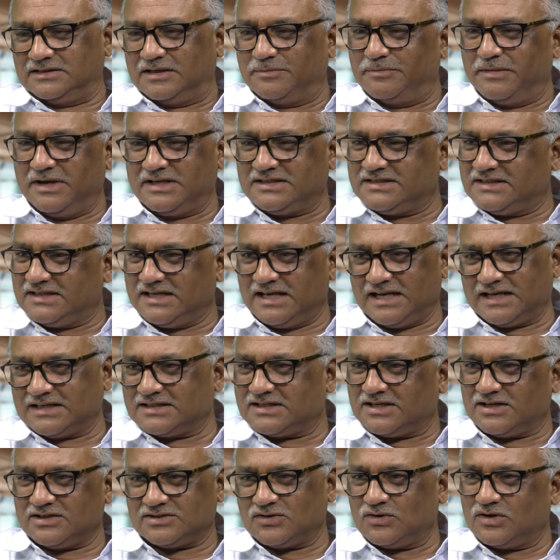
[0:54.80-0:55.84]
ఎమ్మెల్సీ
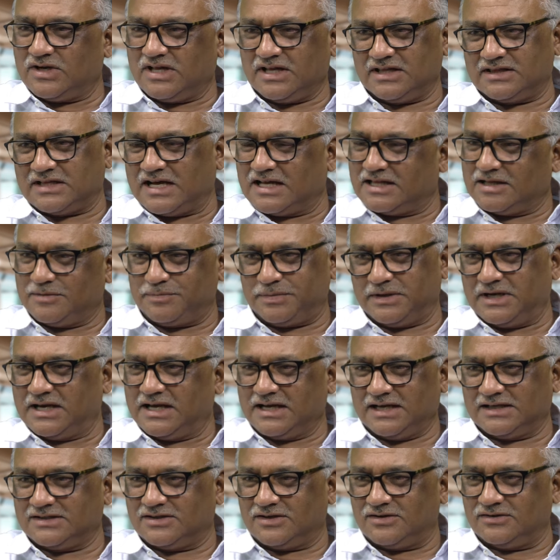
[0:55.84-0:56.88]
ఎలక్షన్స్ కూడా దాదాపు
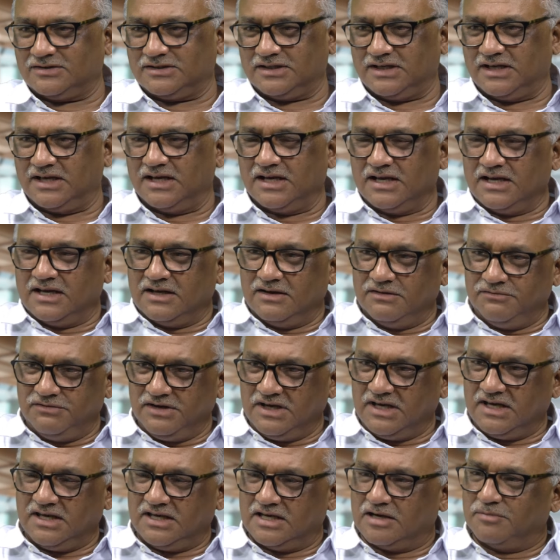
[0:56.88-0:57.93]
ఇలాగే జరుగుతాయి hmm. ఇవి
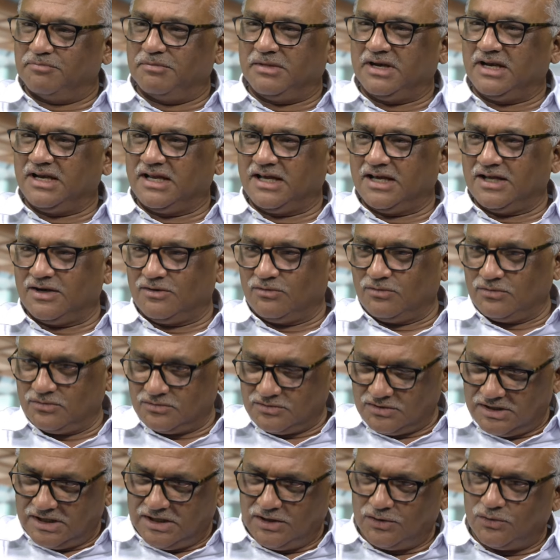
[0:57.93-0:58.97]
ఎమ్మెల్యేలు
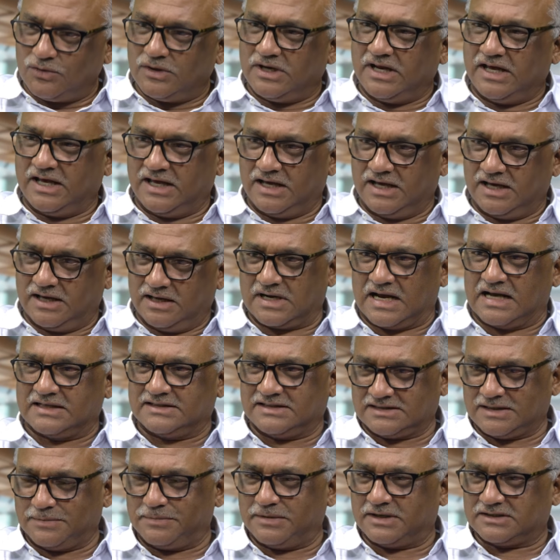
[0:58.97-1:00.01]
ఎన్నుకునే
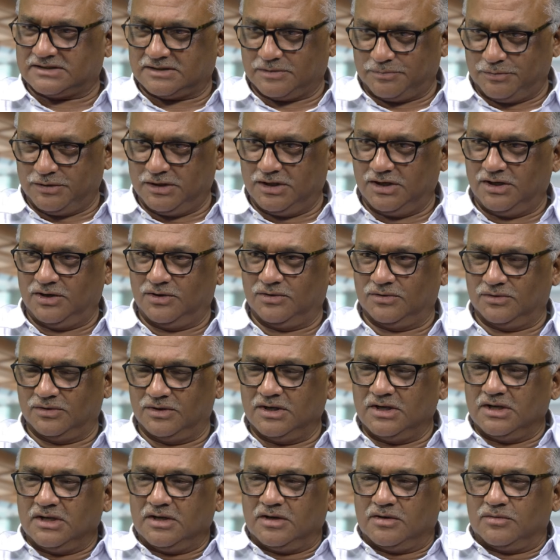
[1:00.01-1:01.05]
రాజ్యసభ సభ్యులు
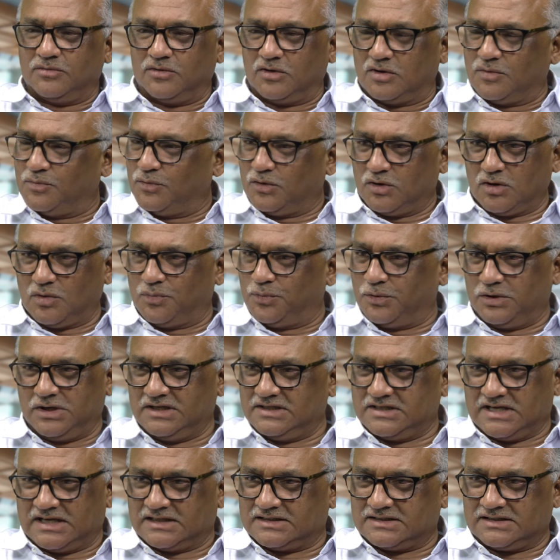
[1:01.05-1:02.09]
hmm. ఒక ముగ్గురు పోటీ
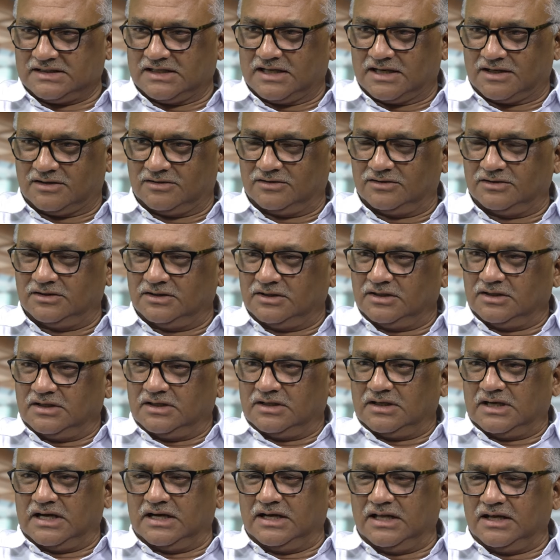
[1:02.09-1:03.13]
చేస్తున్నారు
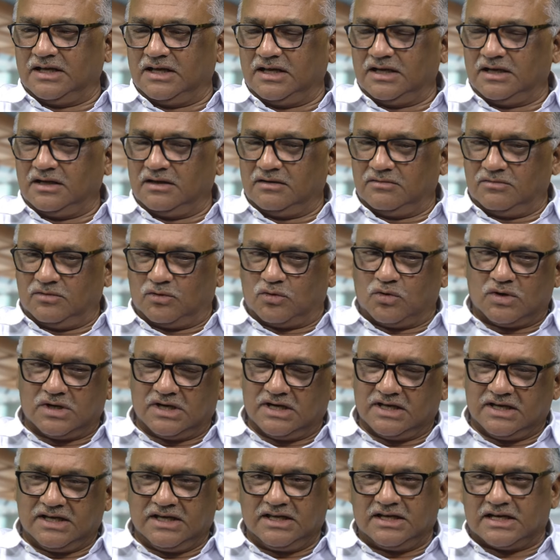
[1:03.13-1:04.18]
అంటే
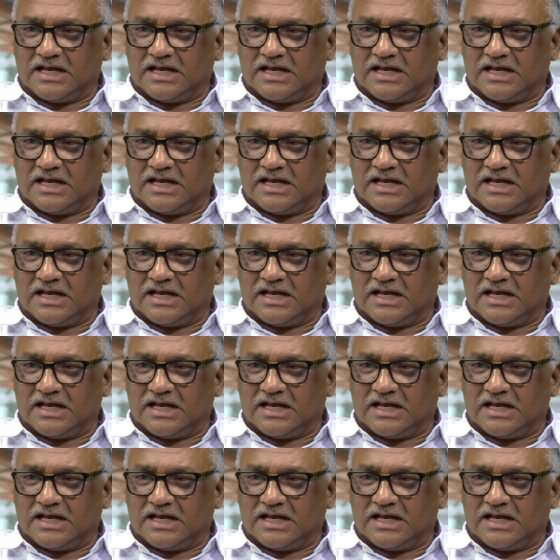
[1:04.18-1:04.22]
ఒక్కొక్కళ్ళకి